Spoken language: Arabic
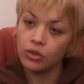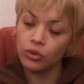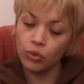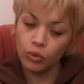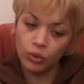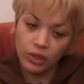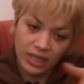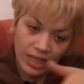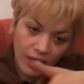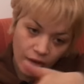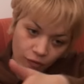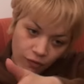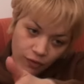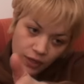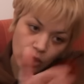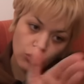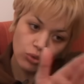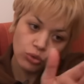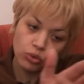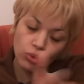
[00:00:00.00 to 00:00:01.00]
دونك il
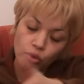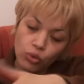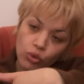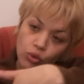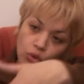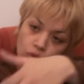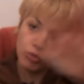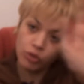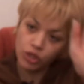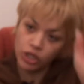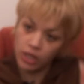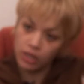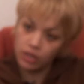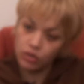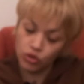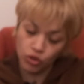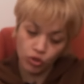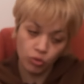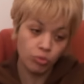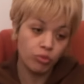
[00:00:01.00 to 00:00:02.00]
في لو تور ومشى
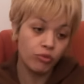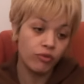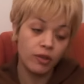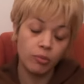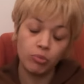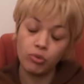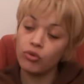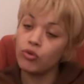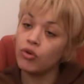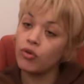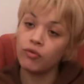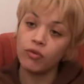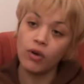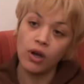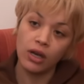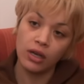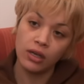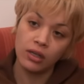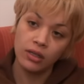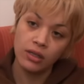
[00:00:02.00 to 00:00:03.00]
جو ne pouvais لو
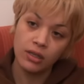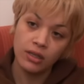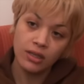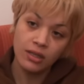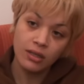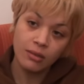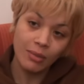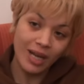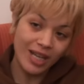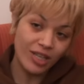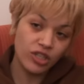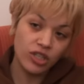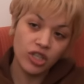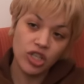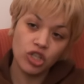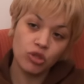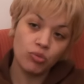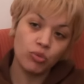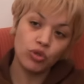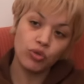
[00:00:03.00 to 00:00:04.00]
le ما عادش
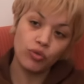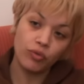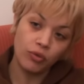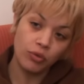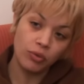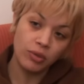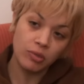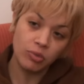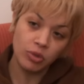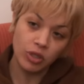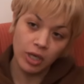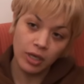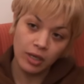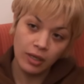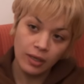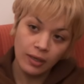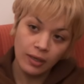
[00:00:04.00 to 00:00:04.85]
نجم نشوفه وين مشى